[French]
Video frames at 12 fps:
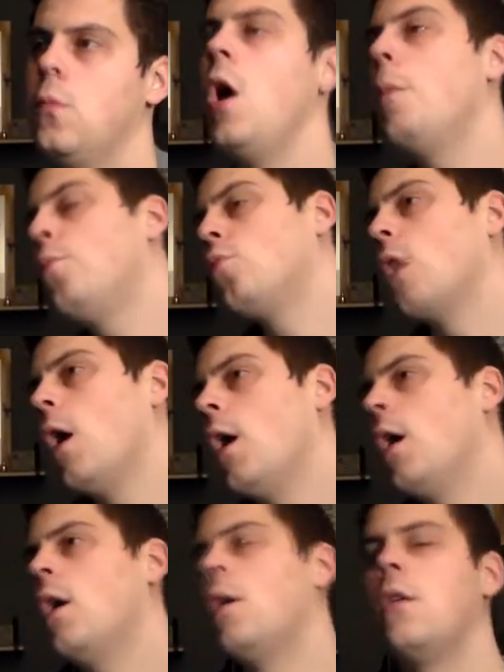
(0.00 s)
ta
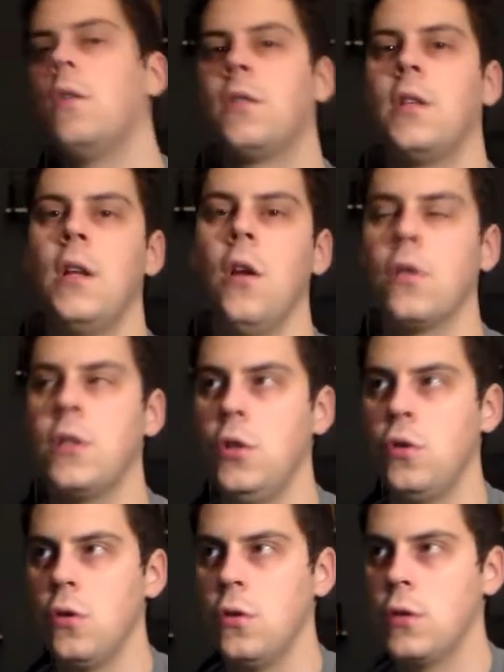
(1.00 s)
putain, c'est de
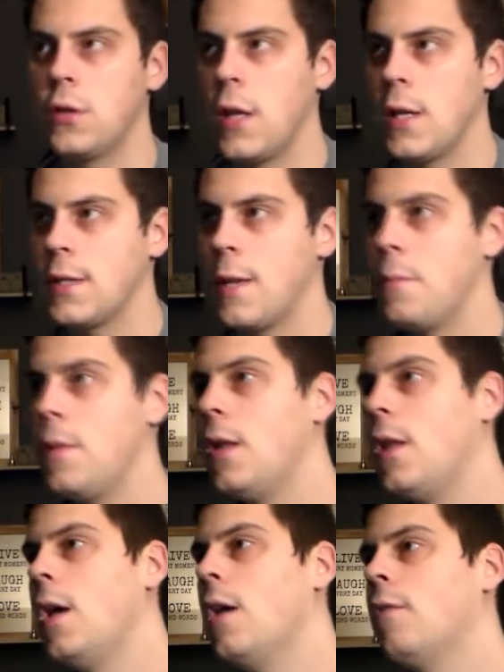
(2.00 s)
l'anti-jeu ça, ça
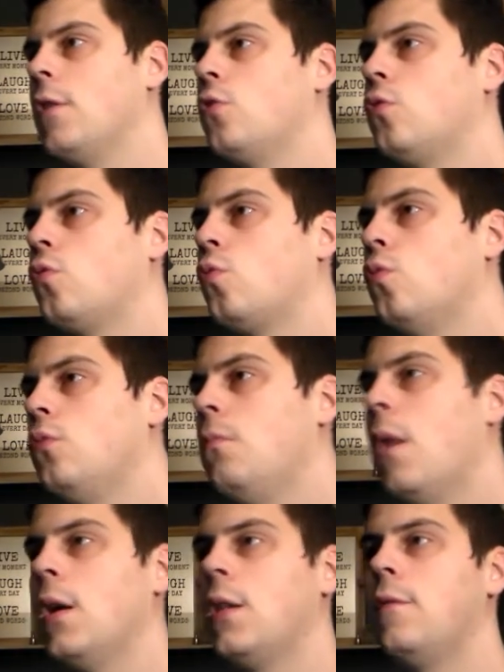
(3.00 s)
m'énerve les trous de
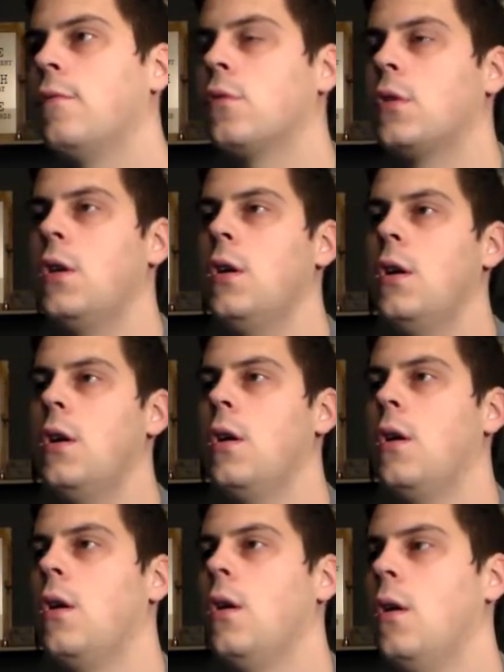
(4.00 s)
balles qui font ça.
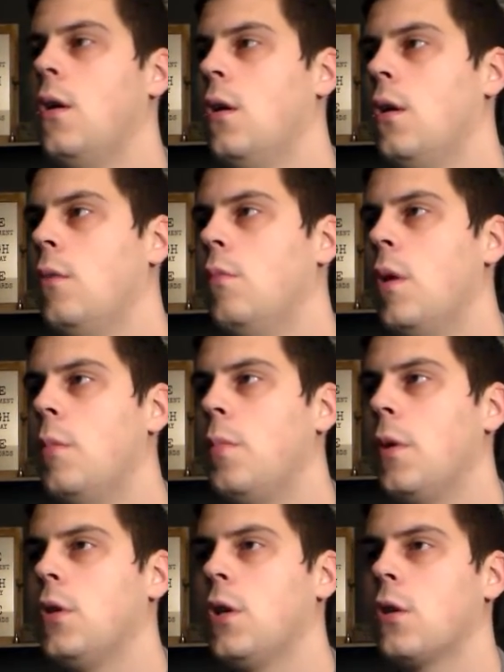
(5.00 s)
Même
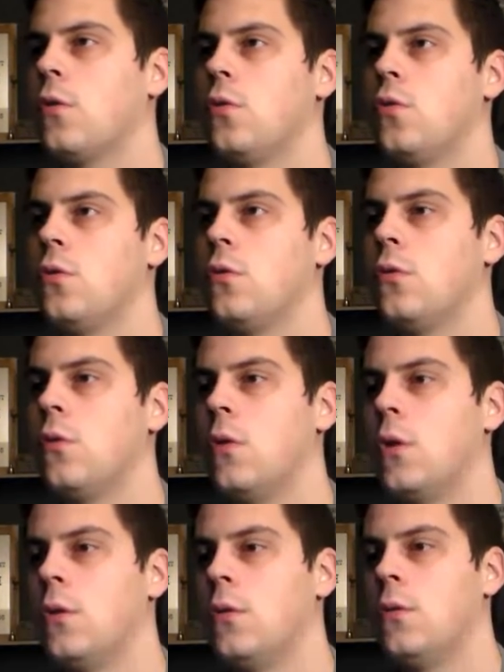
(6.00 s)
pas une carte jaune
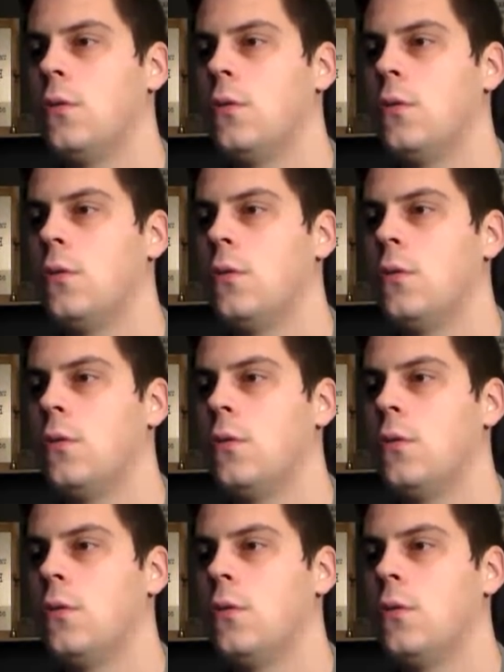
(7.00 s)
quoi.